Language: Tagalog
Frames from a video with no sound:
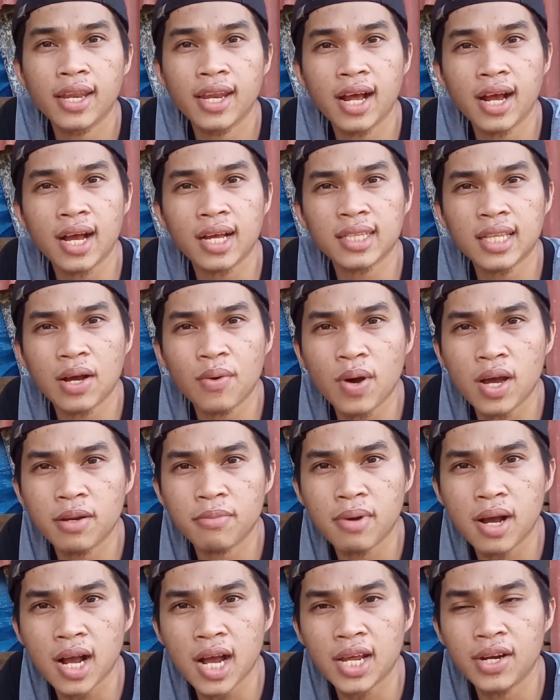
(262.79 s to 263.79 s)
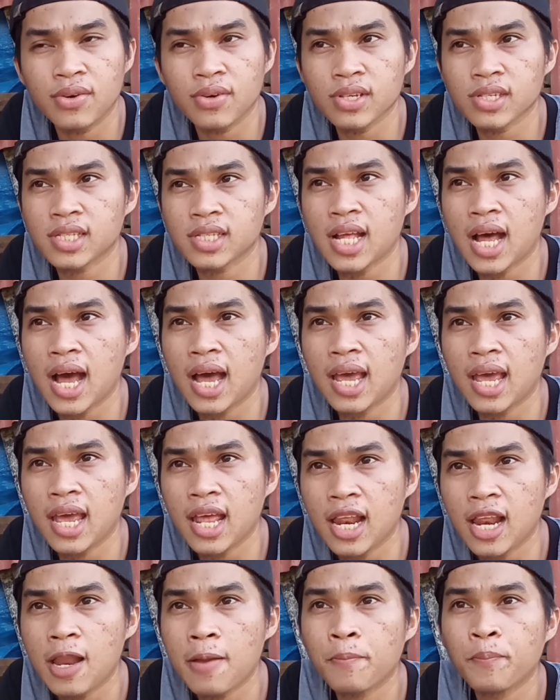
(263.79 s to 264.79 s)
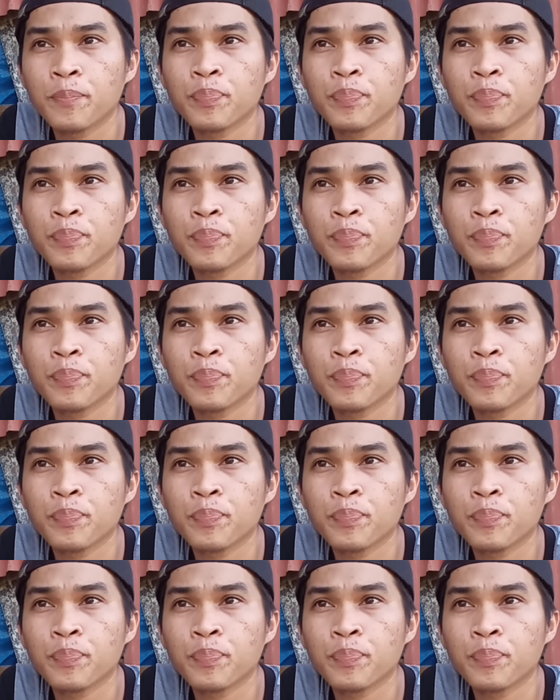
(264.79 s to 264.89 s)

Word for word: ng katawan mga kanugis dahil